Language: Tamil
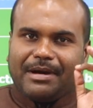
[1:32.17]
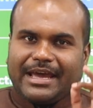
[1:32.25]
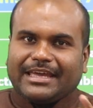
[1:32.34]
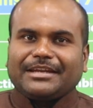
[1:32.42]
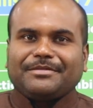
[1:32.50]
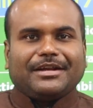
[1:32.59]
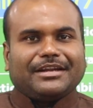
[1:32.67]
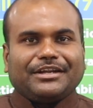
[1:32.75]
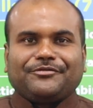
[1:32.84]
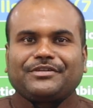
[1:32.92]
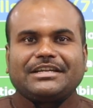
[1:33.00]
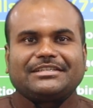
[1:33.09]
பயங்கரமான
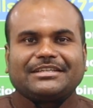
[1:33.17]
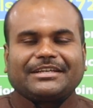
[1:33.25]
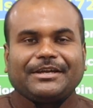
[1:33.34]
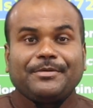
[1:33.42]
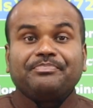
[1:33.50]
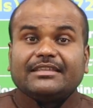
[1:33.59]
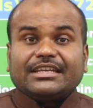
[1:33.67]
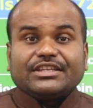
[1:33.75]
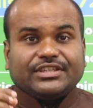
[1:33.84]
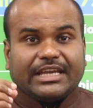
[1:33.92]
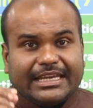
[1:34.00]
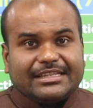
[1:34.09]
டிஃப்ரென்ஸ் இருக்குது இதில்
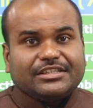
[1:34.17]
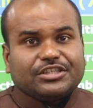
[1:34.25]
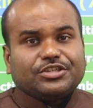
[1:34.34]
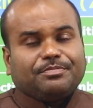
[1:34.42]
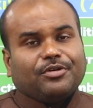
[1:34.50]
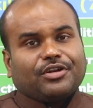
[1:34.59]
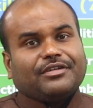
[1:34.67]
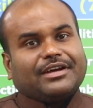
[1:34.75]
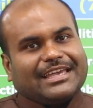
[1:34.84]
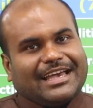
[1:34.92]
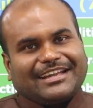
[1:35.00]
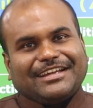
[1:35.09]
ஜெயிச்சுட்டு போகிறவங்க
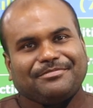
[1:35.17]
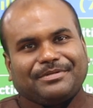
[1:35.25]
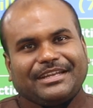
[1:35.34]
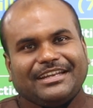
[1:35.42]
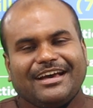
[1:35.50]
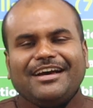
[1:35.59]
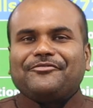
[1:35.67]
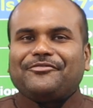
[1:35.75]
யார் அப்படின்னா